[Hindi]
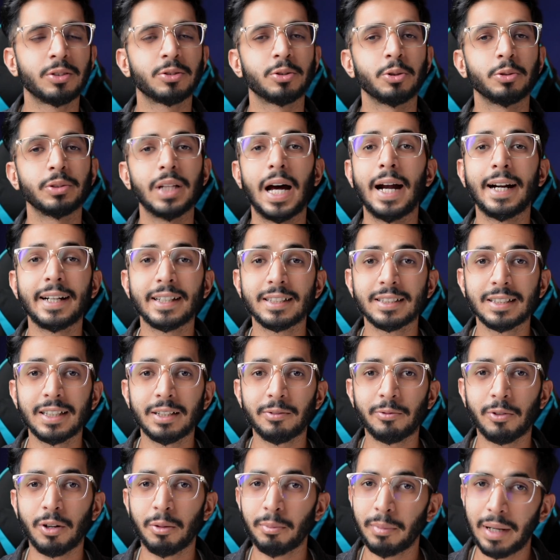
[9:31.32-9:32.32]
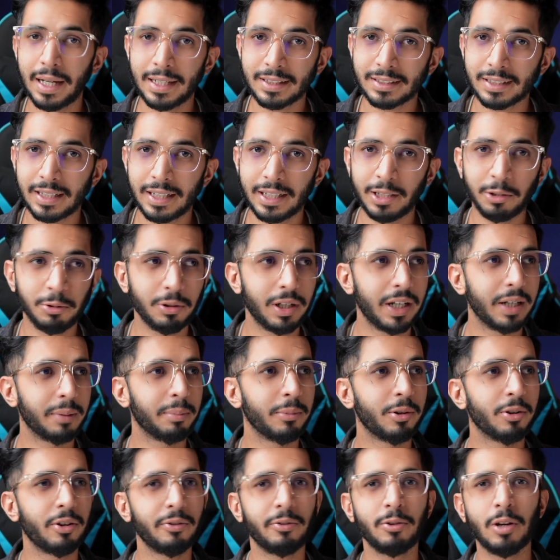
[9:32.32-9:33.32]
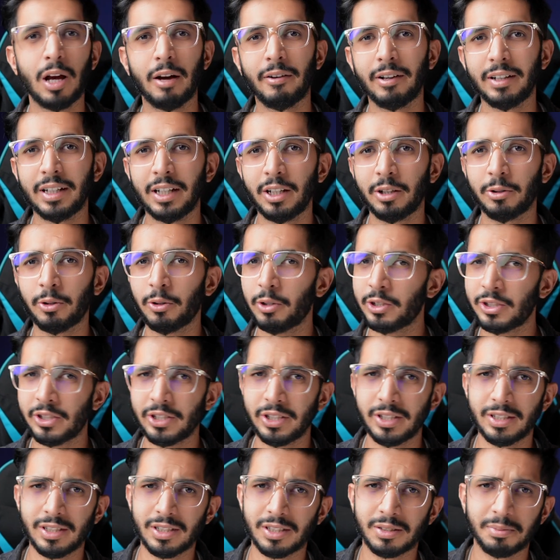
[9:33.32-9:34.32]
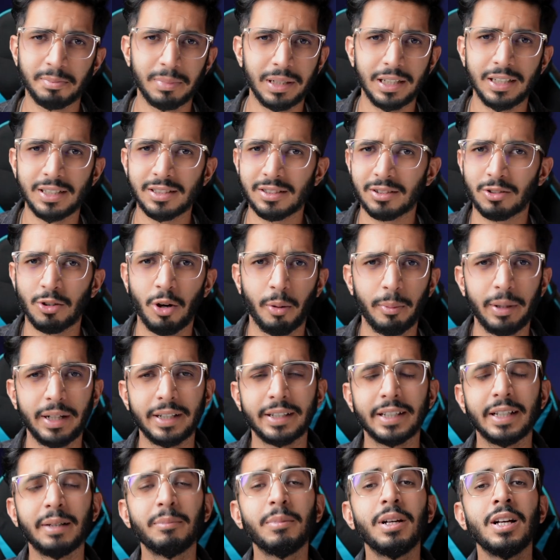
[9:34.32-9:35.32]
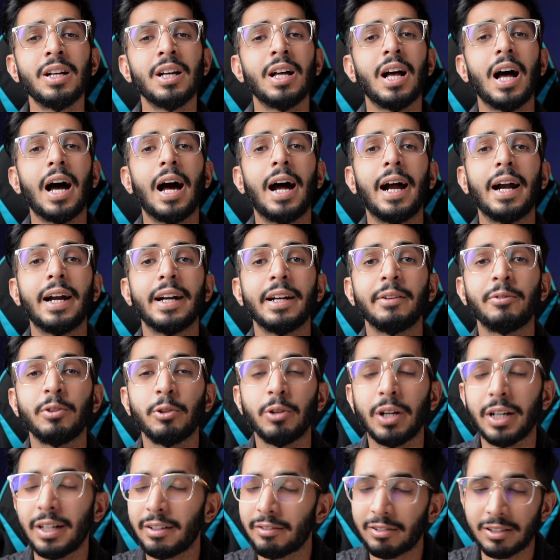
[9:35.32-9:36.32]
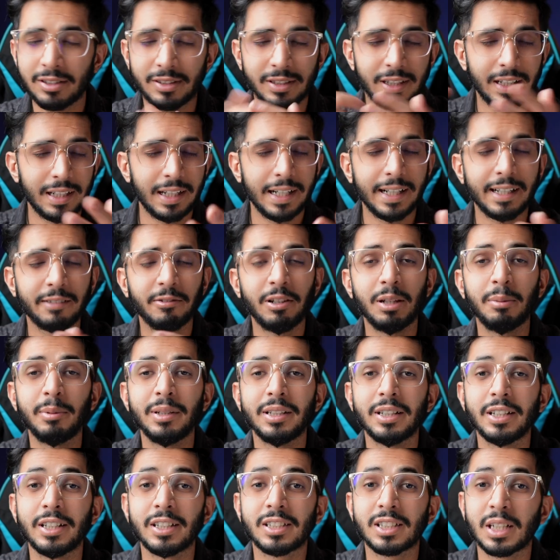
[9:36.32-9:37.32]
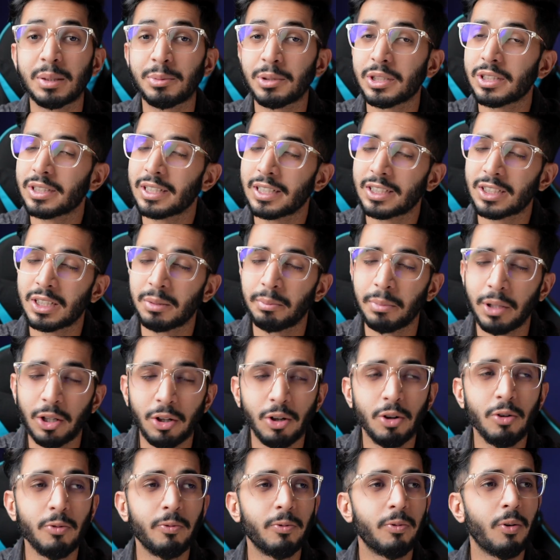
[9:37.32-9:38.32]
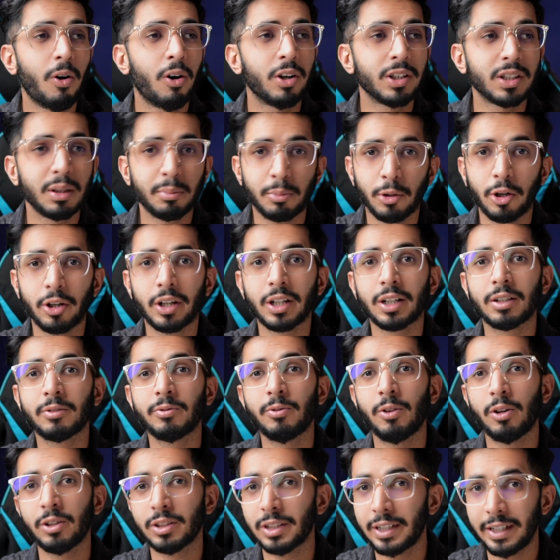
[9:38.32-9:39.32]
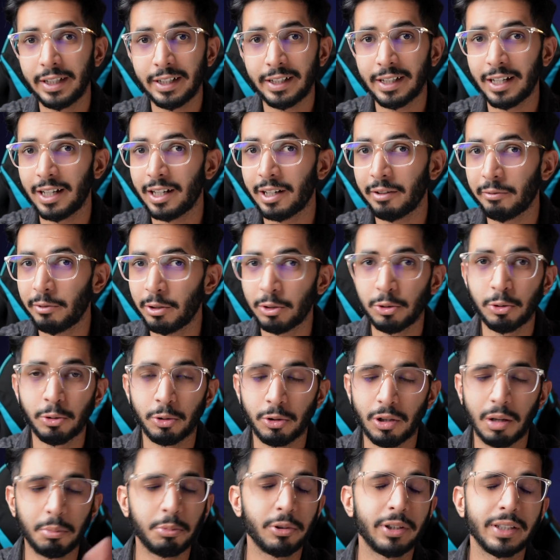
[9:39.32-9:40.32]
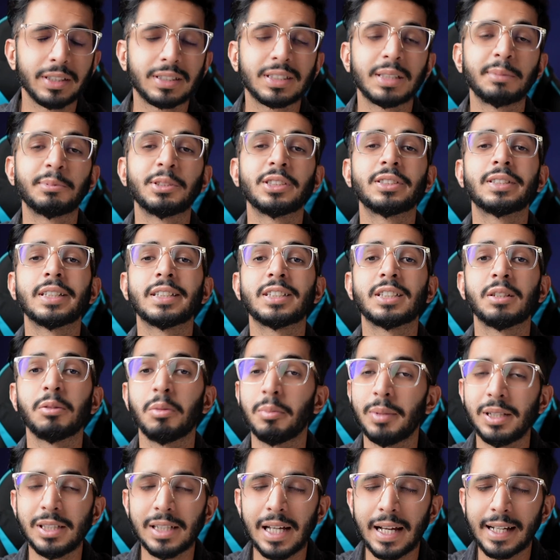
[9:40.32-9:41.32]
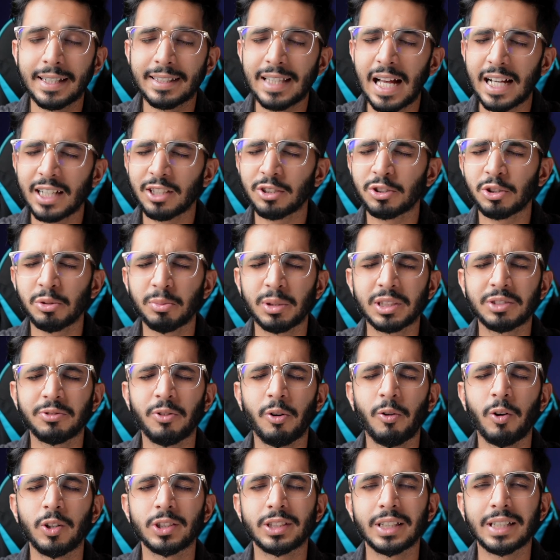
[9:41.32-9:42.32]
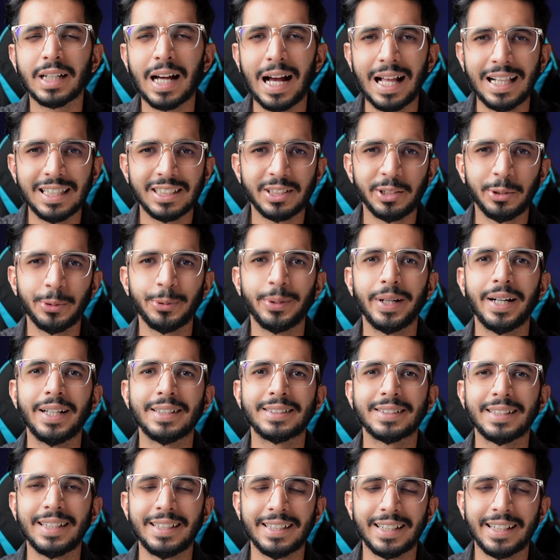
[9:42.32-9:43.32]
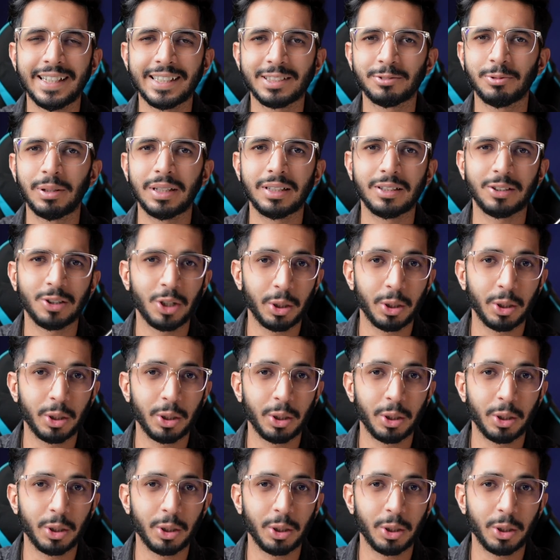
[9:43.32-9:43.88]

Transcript: सो दैट इज़ इट फ्रॉम माई साइड डू लेट मी नो इफ यू हैव एनी क्वेश्चन प्लीज़ कॉमेंट दैम एंड इफ यू आर इंटरेस्टेड लिंक विल बी इन द डिस्क्रिप्शन सेक्शन बिलो फॉर द प्रोडक्ट फॉर द डिटेल रिव्यू दोनों आपको डिस्क्रिप्शन सेक्शन में मिल जाएंगे थैंक यू सो मच फॉर वॉचिंग आई एल सी यू एज इन द नेक्स्ट वन